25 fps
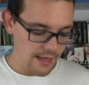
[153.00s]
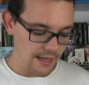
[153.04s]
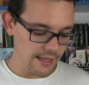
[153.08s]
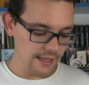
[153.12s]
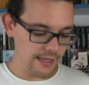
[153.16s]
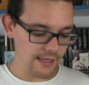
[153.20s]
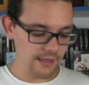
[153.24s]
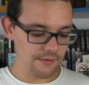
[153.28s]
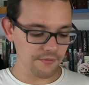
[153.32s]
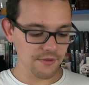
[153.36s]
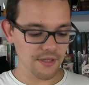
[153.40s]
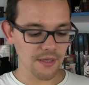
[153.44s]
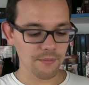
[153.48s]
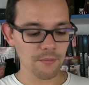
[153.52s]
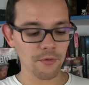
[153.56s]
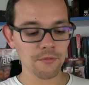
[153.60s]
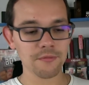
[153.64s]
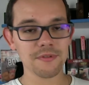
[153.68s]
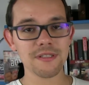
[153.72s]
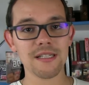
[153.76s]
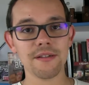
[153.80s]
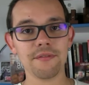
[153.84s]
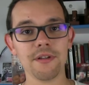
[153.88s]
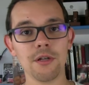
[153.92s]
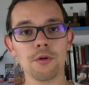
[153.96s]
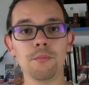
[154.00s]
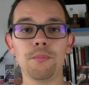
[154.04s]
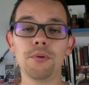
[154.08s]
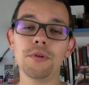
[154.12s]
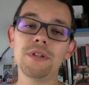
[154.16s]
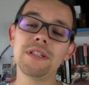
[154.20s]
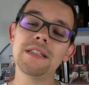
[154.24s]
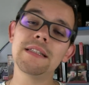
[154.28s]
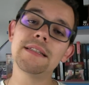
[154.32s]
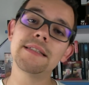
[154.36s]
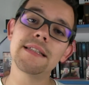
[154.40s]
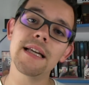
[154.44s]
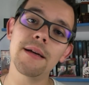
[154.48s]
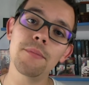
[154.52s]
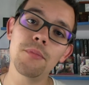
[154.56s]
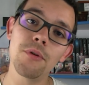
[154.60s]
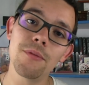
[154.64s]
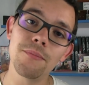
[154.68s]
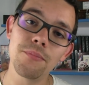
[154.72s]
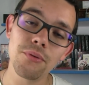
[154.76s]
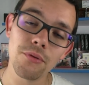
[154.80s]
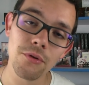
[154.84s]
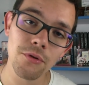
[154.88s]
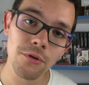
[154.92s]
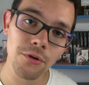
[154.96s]
Et évidemment, vous avez le petit
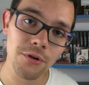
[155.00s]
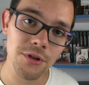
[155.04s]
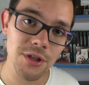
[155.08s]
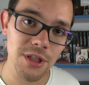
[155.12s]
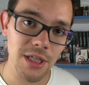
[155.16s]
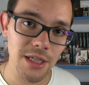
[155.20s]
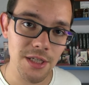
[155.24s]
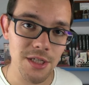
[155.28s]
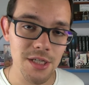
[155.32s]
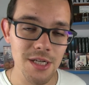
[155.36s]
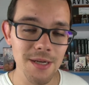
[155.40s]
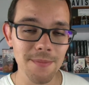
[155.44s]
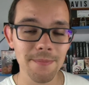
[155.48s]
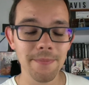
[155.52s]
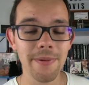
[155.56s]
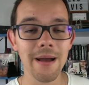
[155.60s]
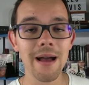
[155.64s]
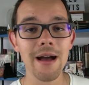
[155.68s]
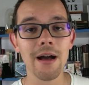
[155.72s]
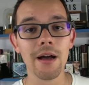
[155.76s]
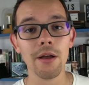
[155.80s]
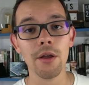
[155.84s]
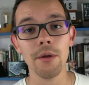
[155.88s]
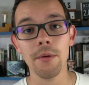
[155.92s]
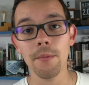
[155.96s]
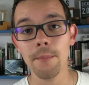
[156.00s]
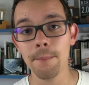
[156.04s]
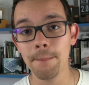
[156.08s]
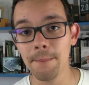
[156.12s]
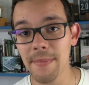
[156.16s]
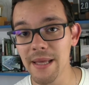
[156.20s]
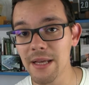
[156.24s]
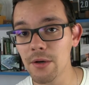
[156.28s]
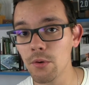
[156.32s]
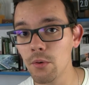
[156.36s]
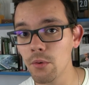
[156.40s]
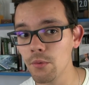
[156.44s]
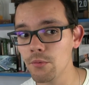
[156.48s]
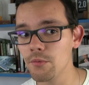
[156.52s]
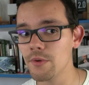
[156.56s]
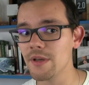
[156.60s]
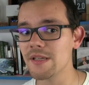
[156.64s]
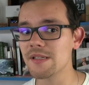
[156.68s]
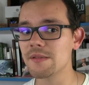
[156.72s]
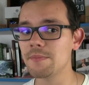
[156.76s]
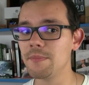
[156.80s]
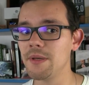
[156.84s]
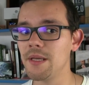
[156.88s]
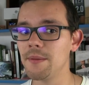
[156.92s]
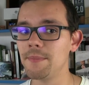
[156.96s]
câble pour le recharger par micro
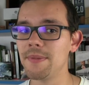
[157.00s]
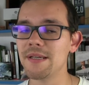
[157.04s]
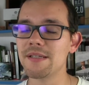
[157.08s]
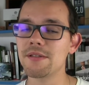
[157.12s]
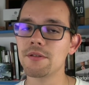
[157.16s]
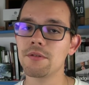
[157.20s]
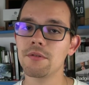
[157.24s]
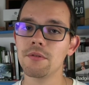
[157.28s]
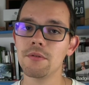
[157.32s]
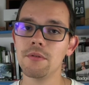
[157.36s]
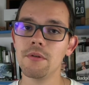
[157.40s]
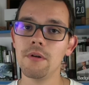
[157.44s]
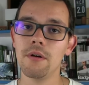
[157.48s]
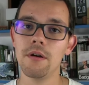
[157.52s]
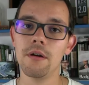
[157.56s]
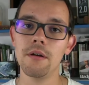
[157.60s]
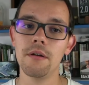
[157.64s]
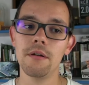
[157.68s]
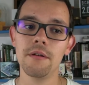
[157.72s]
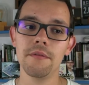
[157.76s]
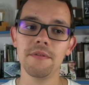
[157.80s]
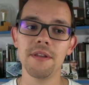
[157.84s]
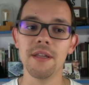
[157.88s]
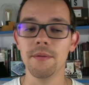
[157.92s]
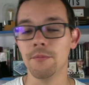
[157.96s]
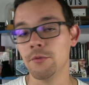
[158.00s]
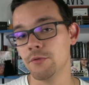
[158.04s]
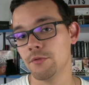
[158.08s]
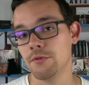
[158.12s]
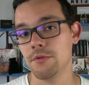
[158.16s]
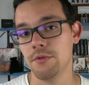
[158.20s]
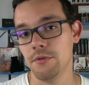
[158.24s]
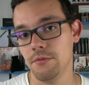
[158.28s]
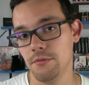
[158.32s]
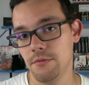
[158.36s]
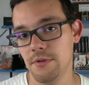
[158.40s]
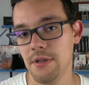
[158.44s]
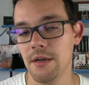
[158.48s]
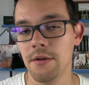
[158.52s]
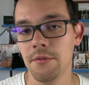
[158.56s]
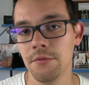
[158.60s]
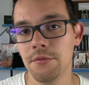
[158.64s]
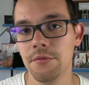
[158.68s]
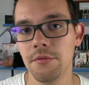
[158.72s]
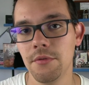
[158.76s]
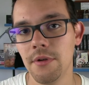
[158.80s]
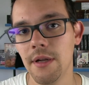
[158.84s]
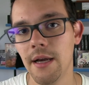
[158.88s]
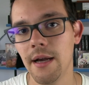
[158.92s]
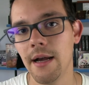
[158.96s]
USB parce que euh, évidemment ce
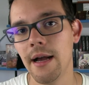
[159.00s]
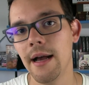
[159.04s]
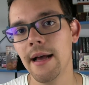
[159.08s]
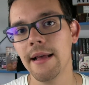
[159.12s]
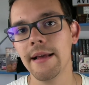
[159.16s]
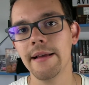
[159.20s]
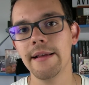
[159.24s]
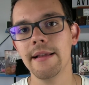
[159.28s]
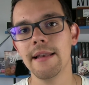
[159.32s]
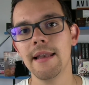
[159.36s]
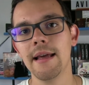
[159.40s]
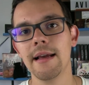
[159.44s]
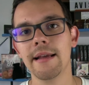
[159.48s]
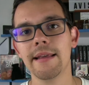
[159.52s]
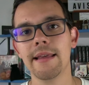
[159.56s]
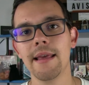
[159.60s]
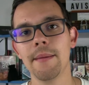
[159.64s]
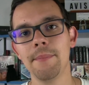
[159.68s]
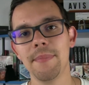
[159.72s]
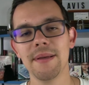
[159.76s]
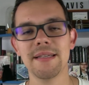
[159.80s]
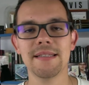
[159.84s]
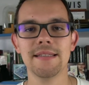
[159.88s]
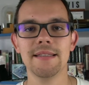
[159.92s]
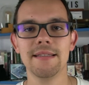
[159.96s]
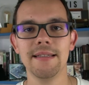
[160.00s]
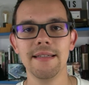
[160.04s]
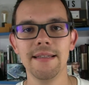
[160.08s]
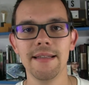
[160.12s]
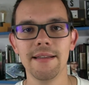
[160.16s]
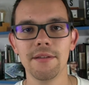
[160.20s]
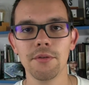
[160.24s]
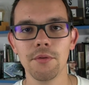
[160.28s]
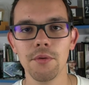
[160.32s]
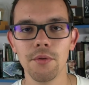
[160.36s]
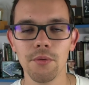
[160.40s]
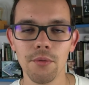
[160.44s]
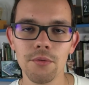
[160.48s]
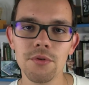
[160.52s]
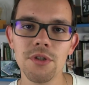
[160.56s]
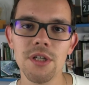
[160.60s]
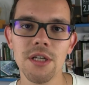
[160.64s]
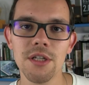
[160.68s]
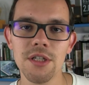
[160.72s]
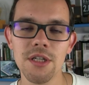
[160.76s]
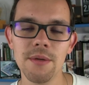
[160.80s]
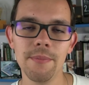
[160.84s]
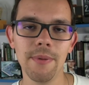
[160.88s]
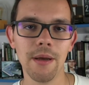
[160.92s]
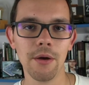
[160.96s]
Tarentu-là a la capacité d'être
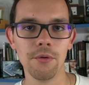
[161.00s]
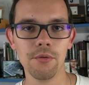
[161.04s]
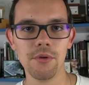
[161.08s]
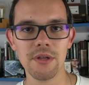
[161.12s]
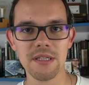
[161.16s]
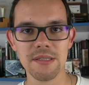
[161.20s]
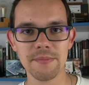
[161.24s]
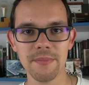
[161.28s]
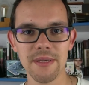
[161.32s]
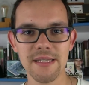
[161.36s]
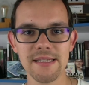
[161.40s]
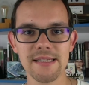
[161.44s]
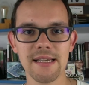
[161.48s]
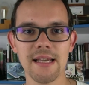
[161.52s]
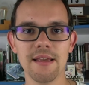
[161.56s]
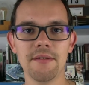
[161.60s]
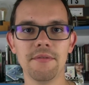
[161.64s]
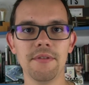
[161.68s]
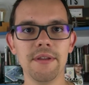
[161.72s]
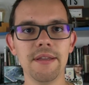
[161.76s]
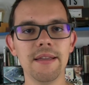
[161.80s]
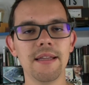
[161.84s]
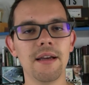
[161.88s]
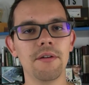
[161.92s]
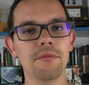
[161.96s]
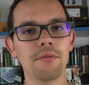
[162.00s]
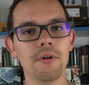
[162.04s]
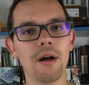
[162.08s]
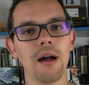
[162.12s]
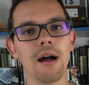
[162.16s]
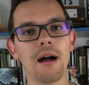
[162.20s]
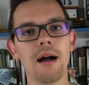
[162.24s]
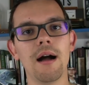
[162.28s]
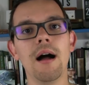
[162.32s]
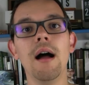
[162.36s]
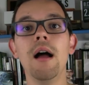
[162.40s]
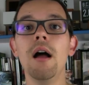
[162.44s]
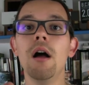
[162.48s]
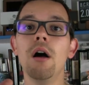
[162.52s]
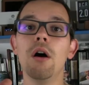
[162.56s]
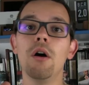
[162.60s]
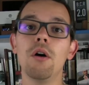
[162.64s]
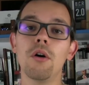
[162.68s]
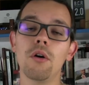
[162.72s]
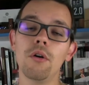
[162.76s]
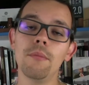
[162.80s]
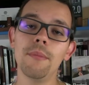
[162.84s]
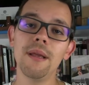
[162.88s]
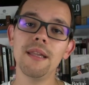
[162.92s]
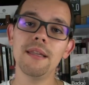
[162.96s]
rechargé par USB, ça évite d'avoir à
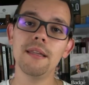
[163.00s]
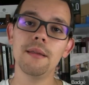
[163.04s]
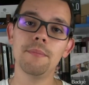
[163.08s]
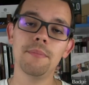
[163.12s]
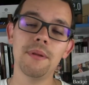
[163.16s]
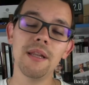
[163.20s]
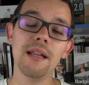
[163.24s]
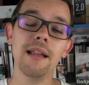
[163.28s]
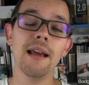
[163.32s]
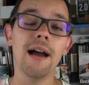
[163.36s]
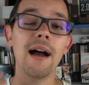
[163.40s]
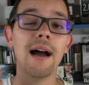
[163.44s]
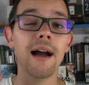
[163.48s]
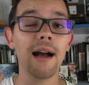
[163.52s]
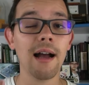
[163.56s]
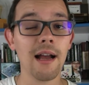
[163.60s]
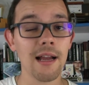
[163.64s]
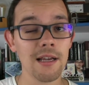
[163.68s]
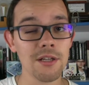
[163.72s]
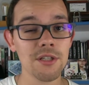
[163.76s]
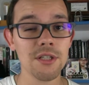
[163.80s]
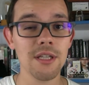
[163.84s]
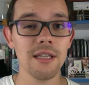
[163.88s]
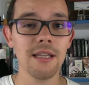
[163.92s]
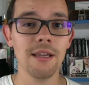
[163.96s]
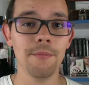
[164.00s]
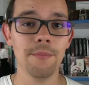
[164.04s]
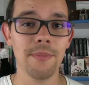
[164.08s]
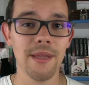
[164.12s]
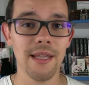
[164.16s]
remettre des piles et à racheter des